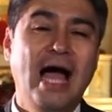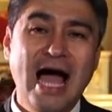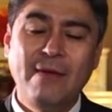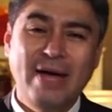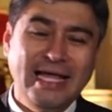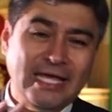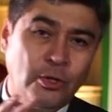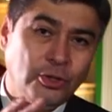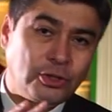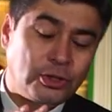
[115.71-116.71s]
Ama a
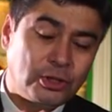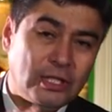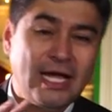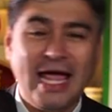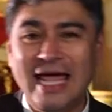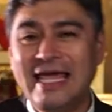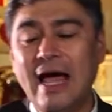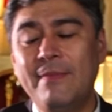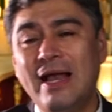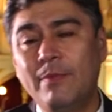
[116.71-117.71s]
Dios y
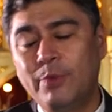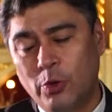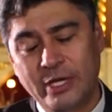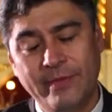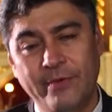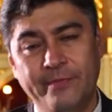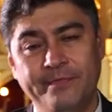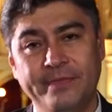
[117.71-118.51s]
ama al prójimo.